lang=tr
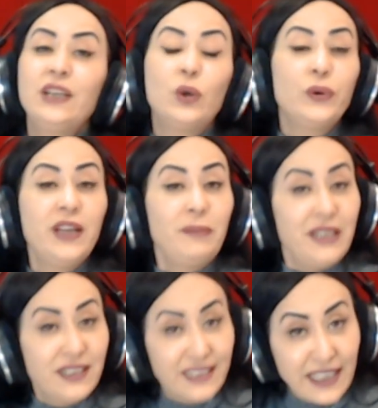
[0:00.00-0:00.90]

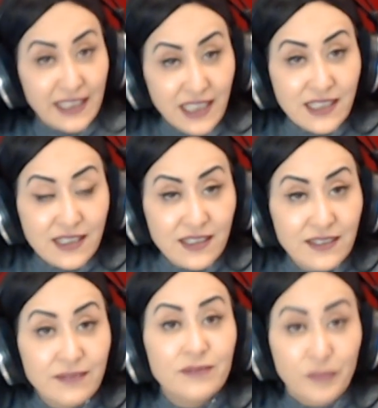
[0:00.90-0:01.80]
koruyabilirseniz,
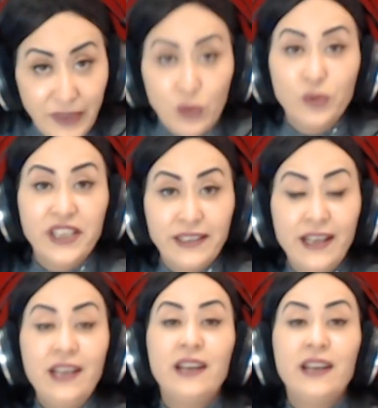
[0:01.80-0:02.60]
bir ülkede